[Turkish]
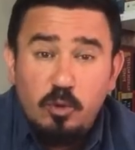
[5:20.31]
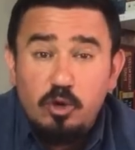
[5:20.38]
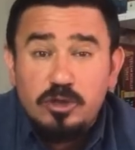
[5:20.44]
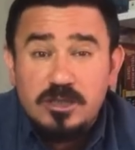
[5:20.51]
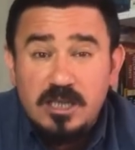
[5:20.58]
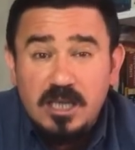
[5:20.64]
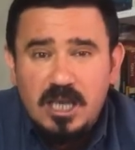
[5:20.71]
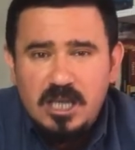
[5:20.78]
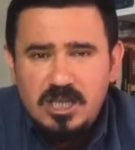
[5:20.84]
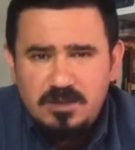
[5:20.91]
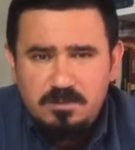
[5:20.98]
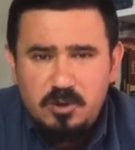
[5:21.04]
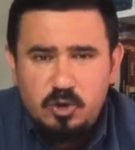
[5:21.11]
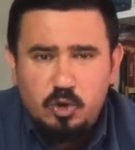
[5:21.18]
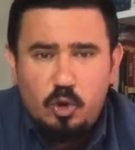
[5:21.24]
Böylesine
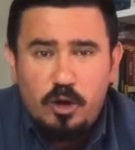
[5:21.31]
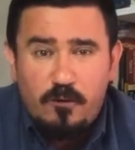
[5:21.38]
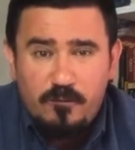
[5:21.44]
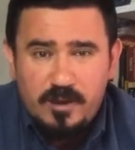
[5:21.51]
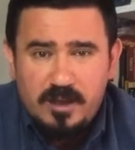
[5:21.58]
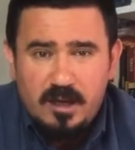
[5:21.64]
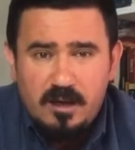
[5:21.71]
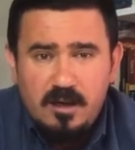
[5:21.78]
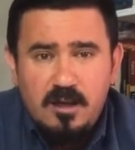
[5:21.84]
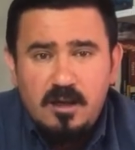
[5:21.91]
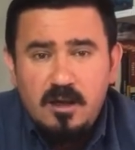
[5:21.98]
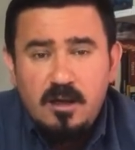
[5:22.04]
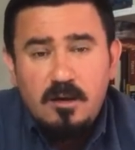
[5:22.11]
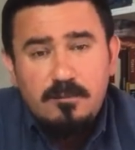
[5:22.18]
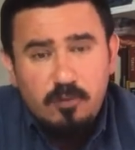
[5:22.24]
geniş bir coğrafyada
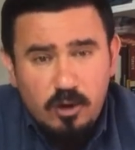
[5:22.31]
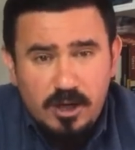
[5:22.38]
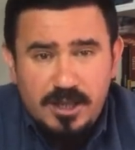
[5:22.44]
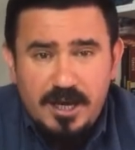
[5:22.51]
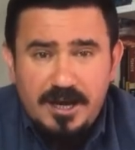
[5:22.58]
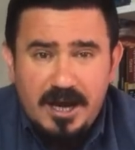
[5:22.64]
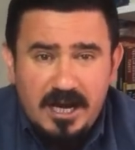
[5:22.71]
bu kadar